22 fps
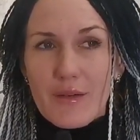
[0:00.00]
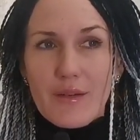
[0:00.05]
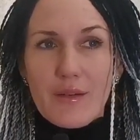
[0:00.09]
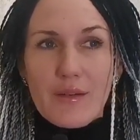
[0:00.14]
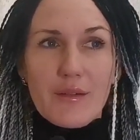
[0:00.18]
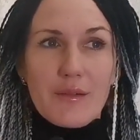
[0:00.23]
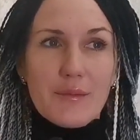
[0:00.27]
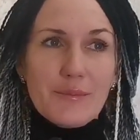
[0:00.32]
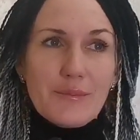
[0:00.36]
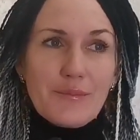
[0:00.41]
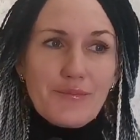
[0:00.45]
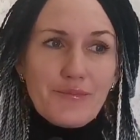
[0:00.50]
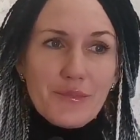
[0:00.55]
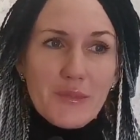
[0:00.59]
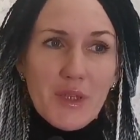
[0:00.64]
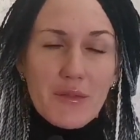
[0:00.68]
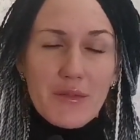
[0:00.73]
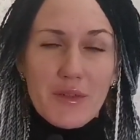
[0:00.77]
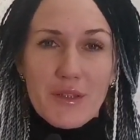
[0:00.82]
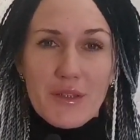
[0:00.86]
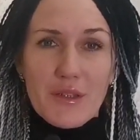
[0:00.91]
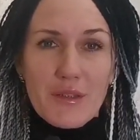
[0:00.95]
А,
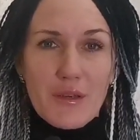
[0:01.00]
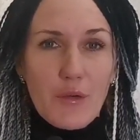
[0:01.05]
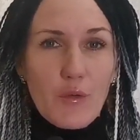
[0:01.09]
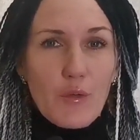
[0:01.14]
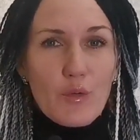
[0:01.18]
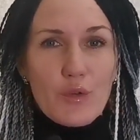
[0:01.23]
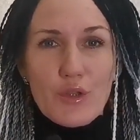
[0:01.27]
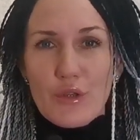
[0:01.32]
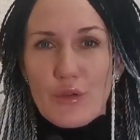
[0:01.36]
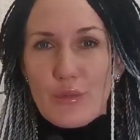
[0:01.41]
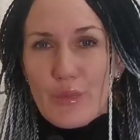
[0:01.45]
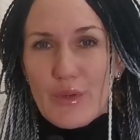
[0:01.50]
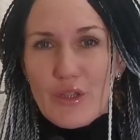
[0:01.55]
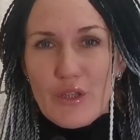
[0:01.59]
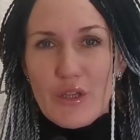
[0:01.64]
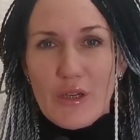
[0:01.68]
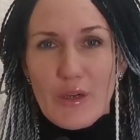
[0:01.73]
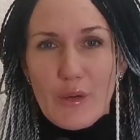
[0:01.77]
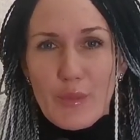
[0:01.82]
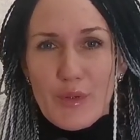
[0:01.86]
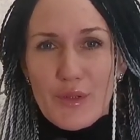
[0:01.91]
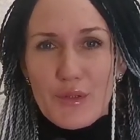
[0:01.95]
квартира очень
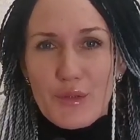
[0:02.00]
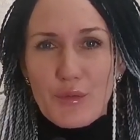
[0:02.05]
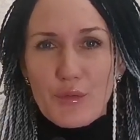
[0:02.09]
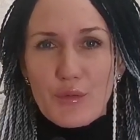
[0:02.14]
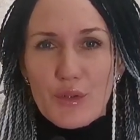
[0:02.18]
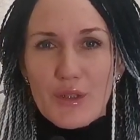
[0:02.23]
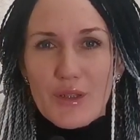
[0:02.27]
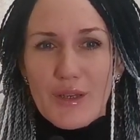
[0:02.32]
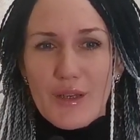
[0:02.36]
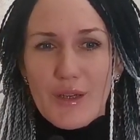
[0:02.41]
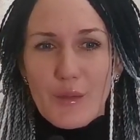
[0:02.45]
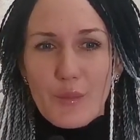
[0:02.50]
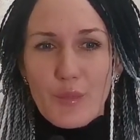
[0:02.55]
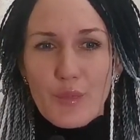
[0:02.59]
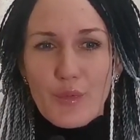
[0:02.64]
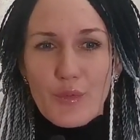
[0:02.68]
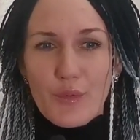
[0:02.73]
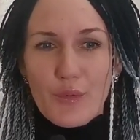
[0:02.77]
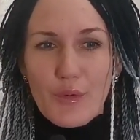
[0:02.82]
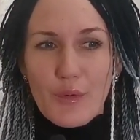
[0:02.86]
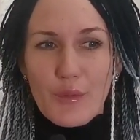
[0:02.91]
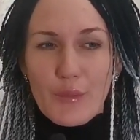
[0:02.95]
большая, просторная.
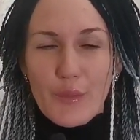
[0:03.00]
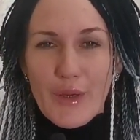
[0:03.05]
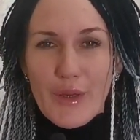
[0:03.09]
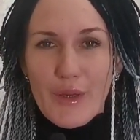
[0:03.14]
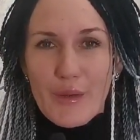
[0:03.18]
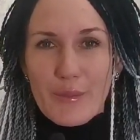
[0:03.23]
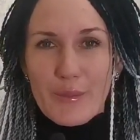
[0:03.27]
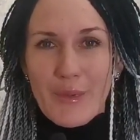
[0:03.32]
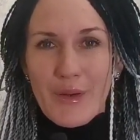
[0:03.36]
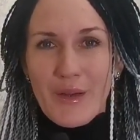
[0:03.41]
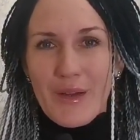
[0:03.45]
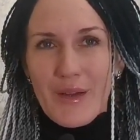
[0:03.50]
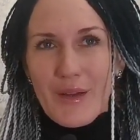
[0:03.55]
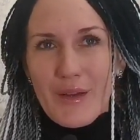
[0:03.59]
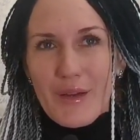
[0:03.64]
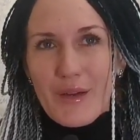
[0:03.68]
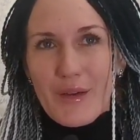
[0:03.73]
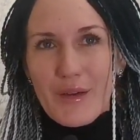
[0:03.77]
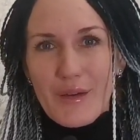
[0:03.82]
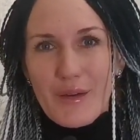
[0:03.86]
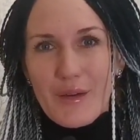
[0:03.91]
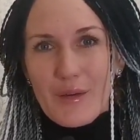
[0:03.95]
По моим
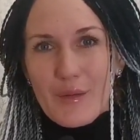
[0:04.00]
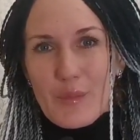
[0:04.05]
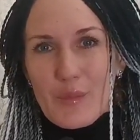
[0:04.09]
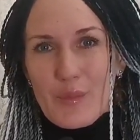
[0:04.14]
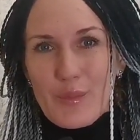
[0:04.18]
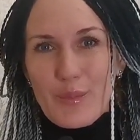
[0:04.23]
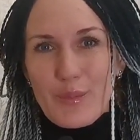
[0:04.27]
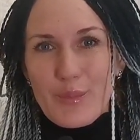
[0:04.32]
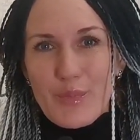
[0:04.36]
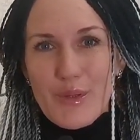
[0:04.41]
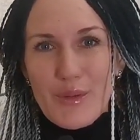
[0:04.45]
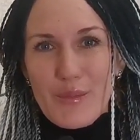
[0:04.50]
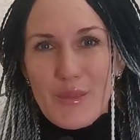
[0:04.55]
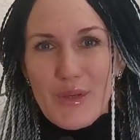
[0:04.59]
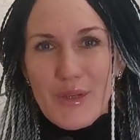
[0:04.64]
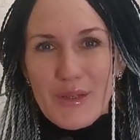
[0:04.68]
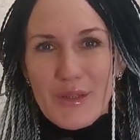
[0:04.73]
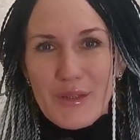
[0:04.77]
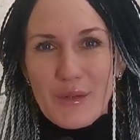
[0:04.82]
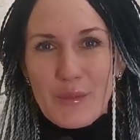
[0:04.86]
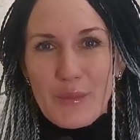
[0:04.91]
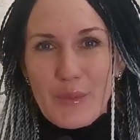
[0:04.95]
а,
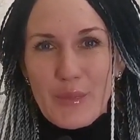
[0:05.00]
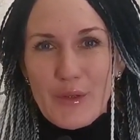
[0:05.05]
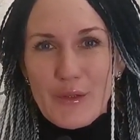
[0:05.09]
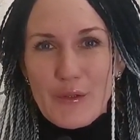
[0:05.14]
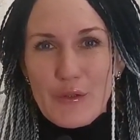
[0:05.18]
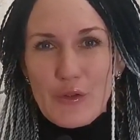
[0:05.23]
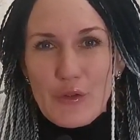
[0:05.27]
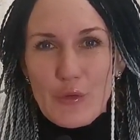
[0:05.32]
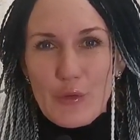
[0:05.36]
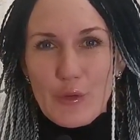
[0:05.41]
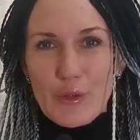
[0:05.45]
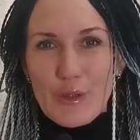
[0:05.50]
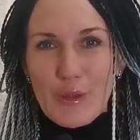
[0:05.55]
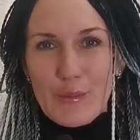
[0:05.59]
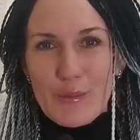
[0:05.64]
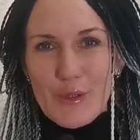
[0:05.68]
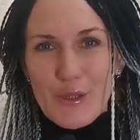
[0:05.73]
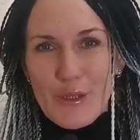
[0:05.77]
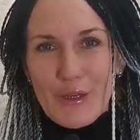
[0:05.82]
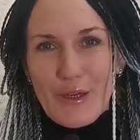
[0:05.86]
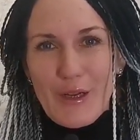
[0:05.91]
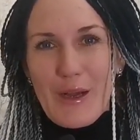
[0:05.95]
примерным
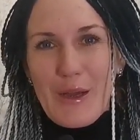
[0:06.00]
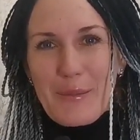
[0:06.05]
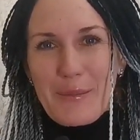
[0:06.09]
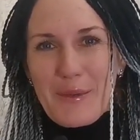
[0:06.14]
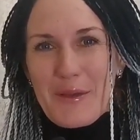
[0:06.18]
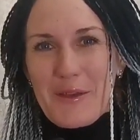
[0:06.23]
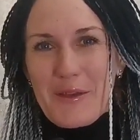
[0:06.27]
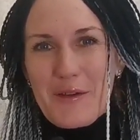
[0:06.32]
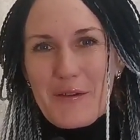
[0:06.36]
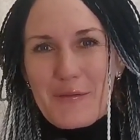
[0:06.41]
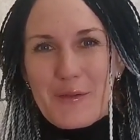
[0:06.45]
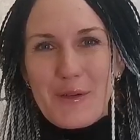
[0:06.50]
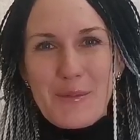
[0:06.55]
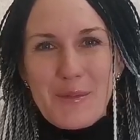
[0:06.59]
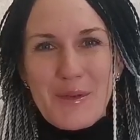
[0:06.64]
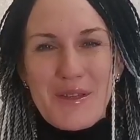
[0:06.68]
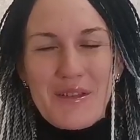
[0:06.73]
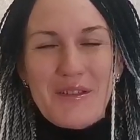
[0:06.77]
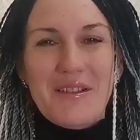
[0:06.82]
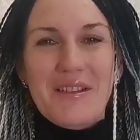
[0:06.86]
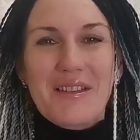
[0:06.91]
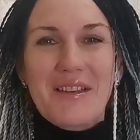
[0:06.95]
подсчетом, шагами я
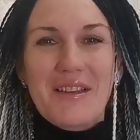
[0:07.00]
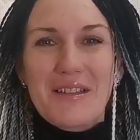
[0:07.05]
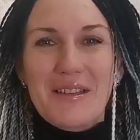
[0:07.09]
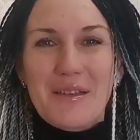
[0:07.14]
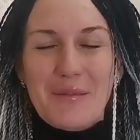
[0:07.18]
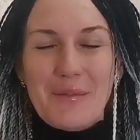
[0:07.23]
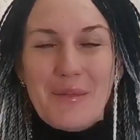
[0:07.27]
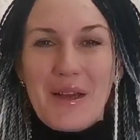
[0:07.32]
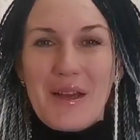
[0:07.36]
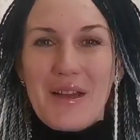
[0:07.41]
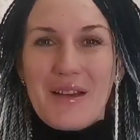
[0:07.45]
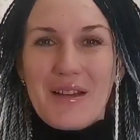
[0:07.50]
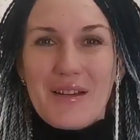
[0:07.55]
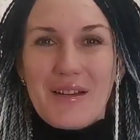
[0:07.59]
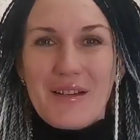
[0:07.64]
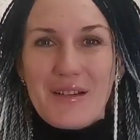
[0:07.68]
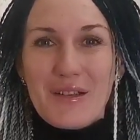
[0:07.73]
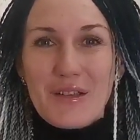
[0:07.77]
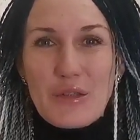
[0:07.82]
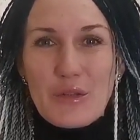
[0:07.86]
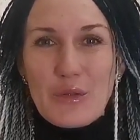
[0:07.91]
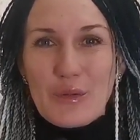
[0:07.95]
вымерила, да, там
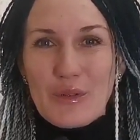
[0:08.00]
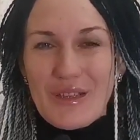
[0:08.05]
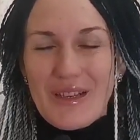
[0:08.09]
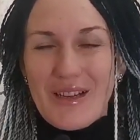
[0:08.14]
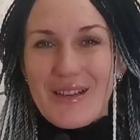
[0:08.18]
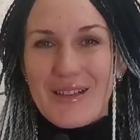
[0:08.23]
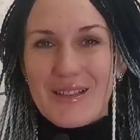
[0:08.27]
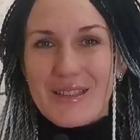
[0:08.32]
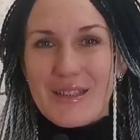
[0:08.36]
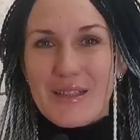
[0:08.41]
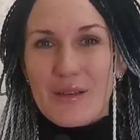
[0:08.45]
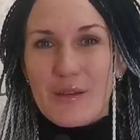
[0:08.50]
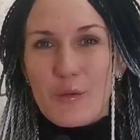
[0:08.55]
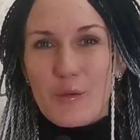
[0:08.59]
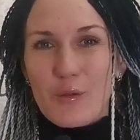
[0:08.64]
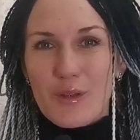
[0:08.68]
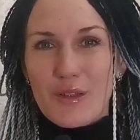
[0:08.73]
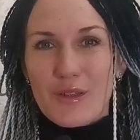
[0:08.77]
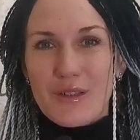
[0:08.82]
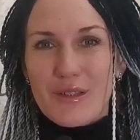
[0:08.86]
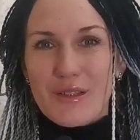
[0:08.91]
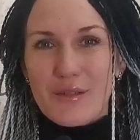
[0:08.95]
а, что-то как-то,
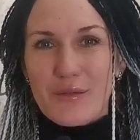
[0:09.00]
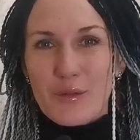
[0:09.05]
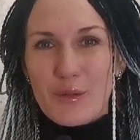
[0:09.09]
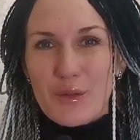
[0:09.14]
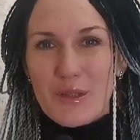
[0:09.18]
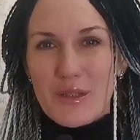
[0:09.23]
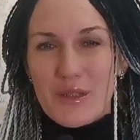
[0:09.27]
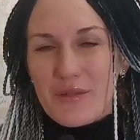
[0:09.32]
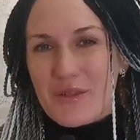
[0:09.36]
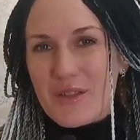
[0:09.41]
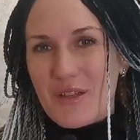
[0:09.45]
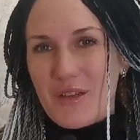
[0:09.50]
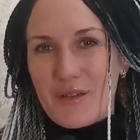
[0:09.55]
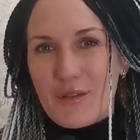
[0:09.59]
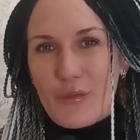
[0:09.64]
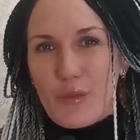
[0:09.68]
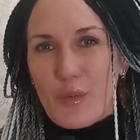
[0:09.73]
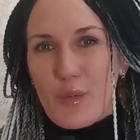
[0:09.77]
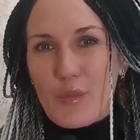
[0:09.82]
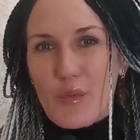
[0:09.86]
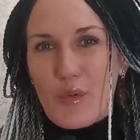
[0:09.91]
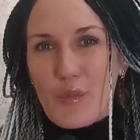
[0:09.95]
около 90
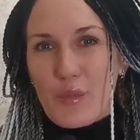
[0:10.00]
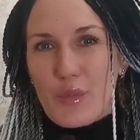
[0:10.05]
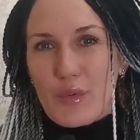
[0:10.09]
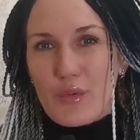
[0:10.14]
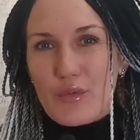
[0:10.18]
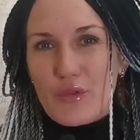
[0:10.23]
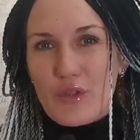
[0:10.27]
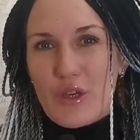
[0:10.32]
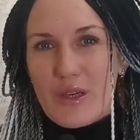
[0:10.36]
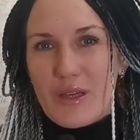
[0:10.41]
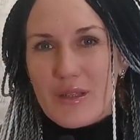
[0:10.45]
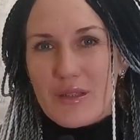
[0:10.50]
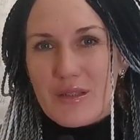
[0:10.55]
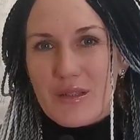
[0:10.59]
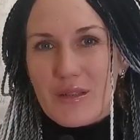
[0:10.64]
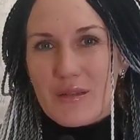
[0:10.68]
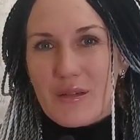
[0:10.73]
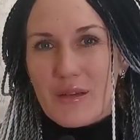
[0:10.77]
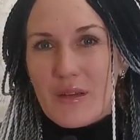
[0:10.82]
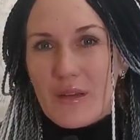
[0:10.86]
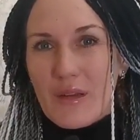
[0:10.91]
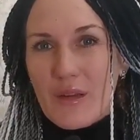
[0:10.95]
квадратов, по-моему,
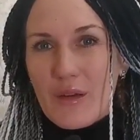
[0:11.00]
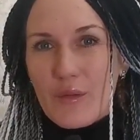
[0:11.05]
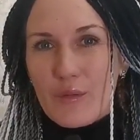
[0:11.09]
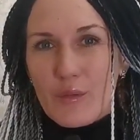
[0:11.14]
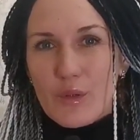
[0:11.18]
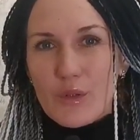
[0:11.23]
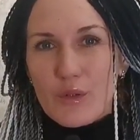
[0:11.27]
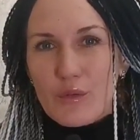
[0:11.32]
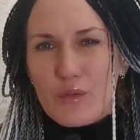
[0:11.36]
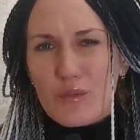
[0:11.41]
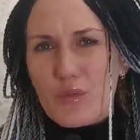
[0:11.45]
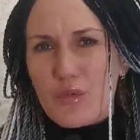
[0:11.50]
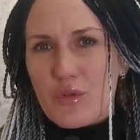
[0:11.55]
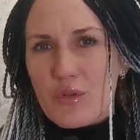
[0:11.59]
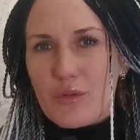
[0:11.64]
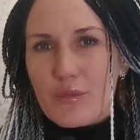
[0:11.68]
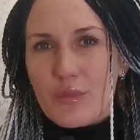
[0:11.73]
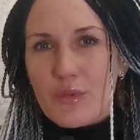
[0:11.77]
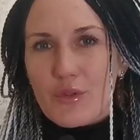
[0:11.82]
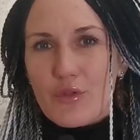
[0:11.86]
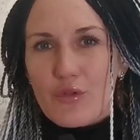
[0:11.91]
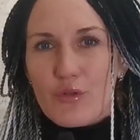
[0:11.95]
получается, вот, ну,
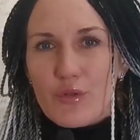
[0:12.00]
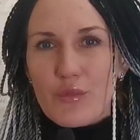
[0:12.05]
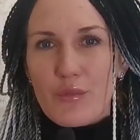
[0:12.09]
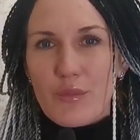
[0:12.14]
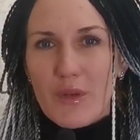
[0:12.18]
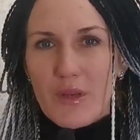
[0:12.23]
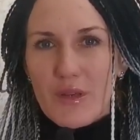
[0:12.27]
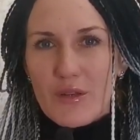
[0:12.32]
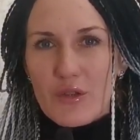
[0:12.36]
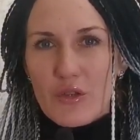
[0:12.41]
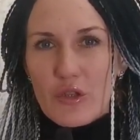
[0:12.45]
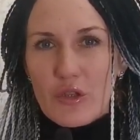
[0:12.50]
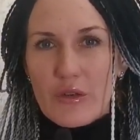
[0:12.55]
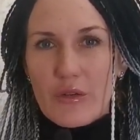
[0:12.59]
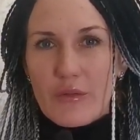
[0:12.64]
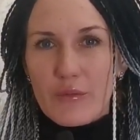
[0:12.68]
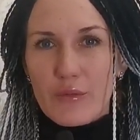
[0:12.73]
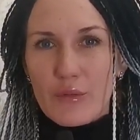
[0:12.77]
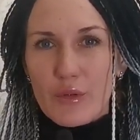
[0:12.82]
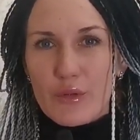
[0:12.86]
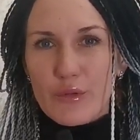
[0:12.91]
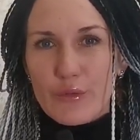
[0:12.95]
может быть, чуть меньше,
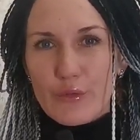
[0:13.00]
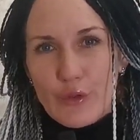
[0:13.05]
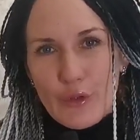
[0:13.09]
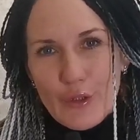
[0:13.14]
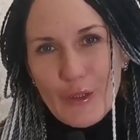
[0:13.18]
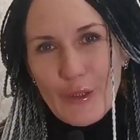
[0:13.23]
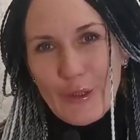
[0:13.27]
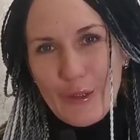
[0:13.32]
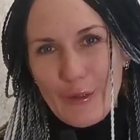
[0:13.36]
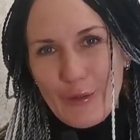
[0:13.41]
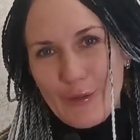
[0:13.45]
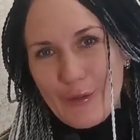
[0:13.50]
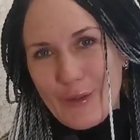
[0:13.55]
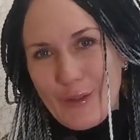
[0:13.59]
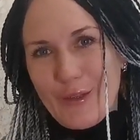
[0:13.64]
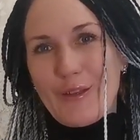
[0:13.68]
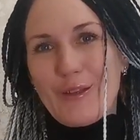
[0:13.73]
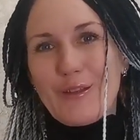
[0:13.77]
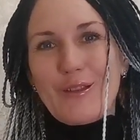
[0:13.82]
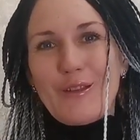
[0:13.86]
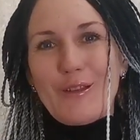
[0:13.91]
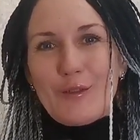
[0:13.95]
вот, но шаги делала
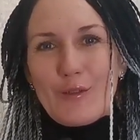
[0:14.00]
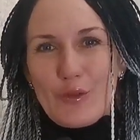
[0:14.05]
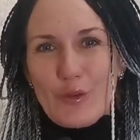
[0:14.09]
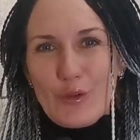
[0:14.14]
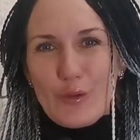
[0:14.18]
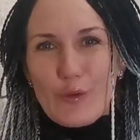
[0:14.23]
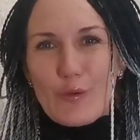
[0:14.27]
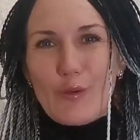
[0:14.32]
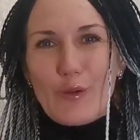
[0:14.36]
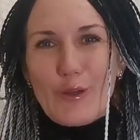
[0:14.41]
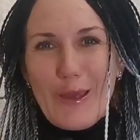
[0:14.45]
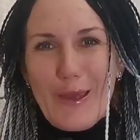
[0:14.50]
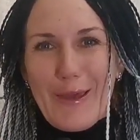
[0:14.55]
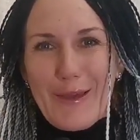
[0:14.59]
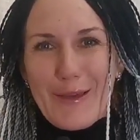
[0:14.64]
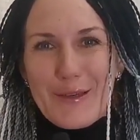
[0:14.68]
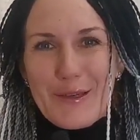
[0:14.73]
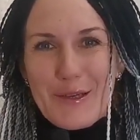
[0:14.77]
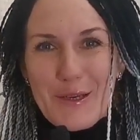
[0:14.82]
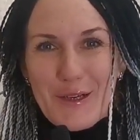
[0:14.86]
такие, знаете, широкие,